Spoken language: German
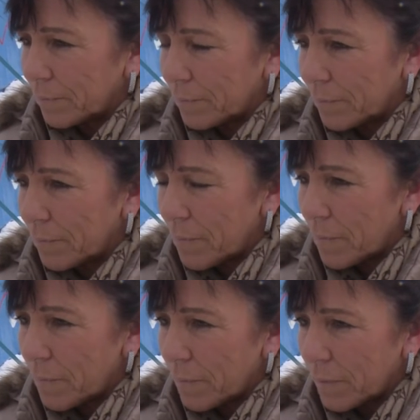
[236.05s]
Wie sieht es
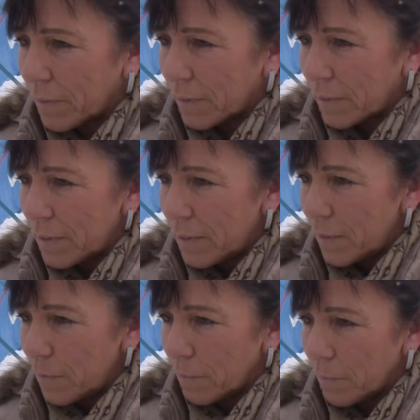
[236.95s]
denn mit dem
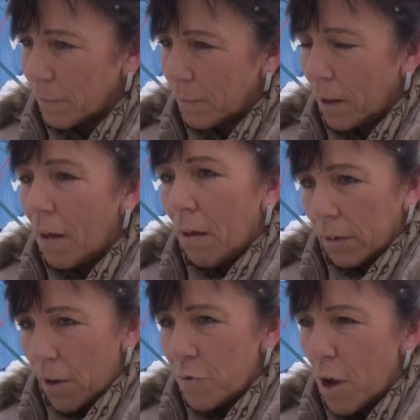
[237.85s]
Nachwuchs aus?
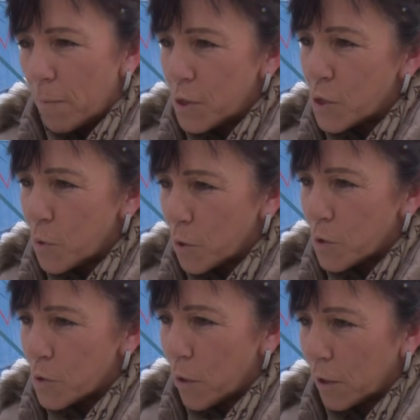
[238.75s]
Dafür habe ich gut
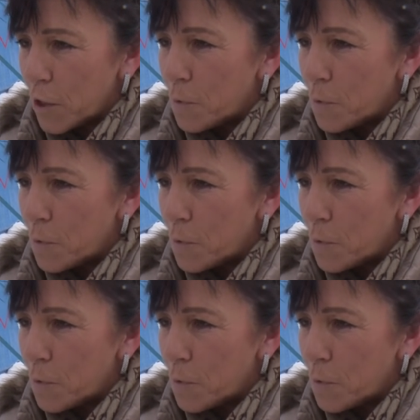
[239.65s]
gesorgt.